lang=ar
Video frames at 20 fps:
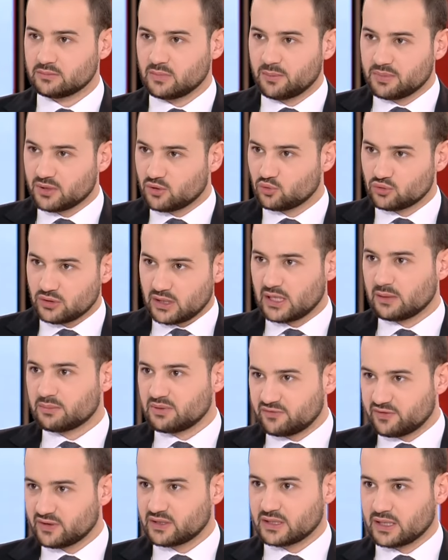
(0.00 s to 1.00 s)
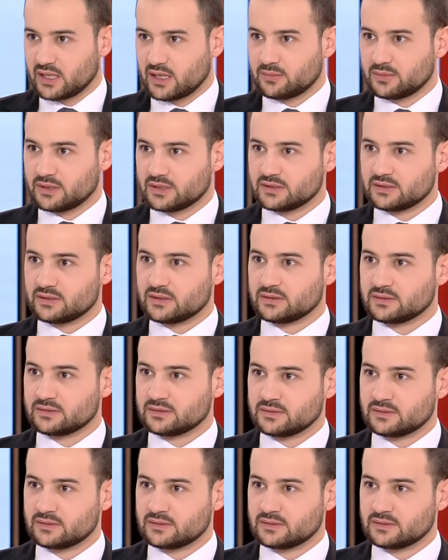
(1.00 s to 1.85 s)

ما بيكون الا بفكره عمليا